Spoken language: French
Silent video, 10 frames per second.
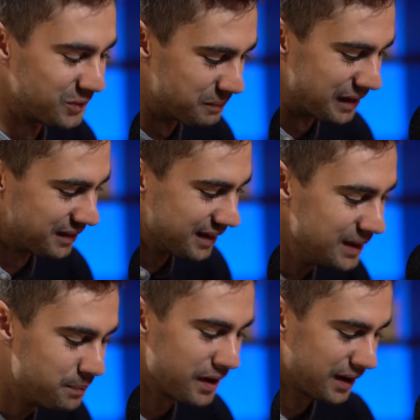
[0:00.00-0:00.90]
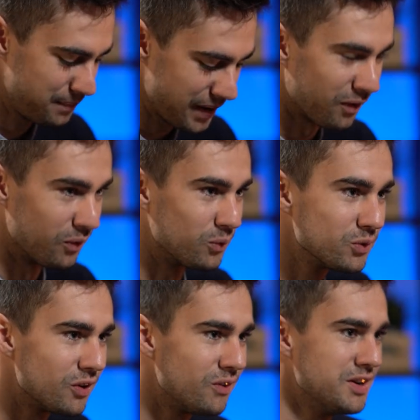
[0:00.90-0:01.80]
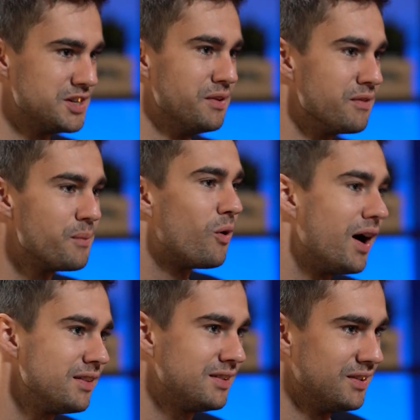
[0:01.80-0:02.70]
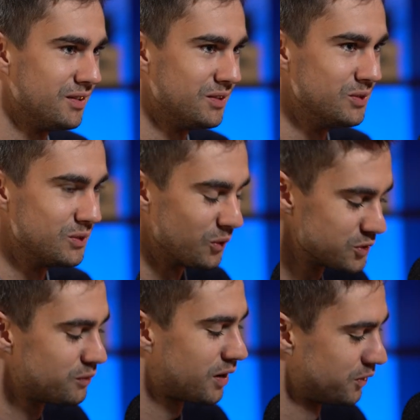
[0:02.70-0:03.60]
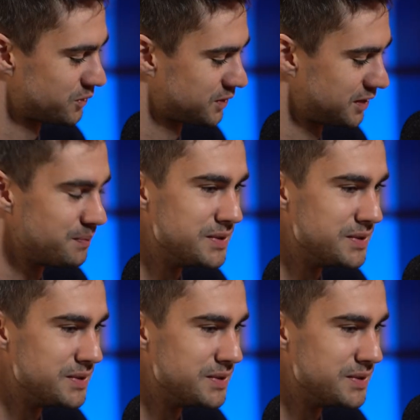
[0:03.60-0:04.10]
Écoute, bah, hyper, hyper euh, content et j'avais vraiment hâte euh, de te recevoir sur cet